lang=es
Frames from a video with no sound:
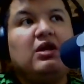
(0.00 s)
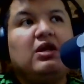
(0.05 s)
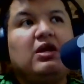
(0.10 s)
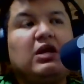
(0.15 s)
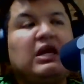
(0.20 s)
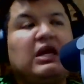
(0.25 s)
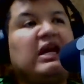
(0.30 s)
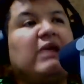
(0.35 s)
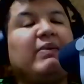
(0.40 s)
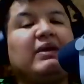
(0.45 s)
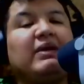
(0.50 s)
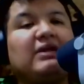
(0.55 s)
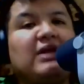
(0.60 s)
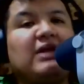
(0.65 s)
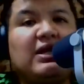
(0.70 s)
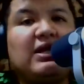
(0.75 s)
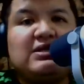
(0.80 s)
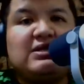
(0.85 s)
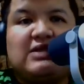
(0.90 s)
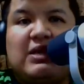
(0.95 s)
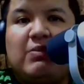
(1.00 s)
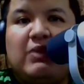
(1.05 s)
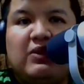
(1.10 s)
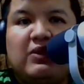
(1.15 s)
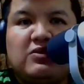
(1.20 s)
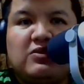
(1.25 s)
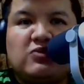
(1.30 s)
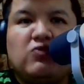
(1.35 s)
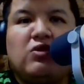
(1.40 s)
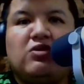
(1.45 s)
la ventaja es que
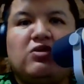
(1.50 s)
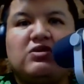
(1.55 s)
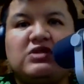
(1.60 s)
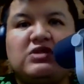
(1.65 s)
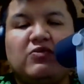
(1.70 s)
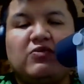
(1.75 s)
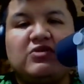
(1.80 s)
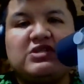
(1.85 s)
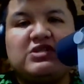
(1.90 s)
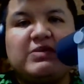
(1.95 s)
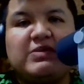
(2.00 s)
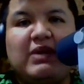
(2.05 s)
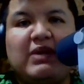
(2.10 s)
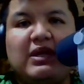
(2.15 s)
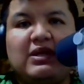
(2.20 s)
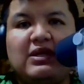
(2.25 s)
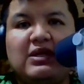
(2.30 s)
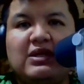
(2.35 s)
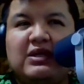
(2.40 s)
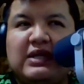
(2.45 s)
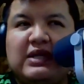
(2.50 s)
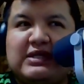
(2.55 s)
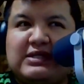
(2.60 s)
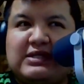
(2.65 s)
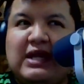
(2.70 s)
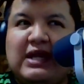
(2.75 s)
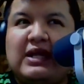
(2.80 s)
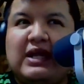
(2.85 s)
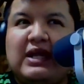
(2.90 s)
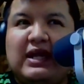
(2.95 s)
varios jugadores de Municipal
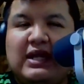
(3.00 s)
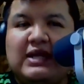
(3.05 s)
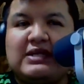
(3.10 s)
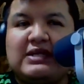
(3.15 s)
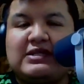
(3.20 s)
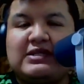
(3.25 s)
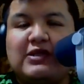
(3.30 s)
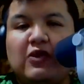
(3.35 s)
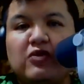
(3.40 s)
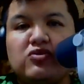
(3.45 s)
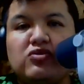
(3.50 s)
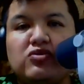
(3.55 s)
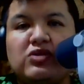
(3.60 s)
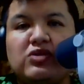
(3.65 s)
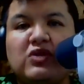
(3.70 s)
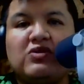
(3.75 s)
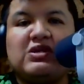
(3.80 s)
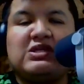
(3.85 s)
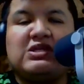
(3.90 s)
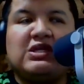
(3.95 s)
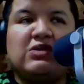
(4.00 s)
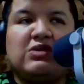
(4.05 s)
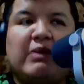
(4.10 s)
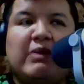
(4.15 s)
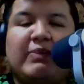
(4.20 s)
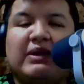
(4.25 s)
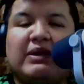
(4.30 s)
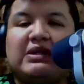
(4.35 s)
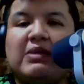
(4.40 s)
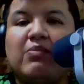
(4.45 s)
están allá en Estados Unidos haciendo la
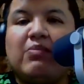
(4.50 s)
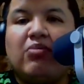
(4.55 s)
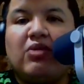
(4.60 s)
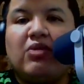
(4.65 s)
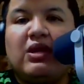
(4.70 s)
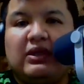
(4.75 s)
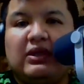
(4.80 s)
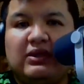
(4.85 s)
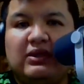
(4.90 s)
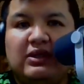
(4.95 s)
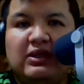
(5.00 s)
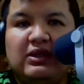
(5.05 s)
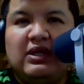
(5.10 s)
pretemporada.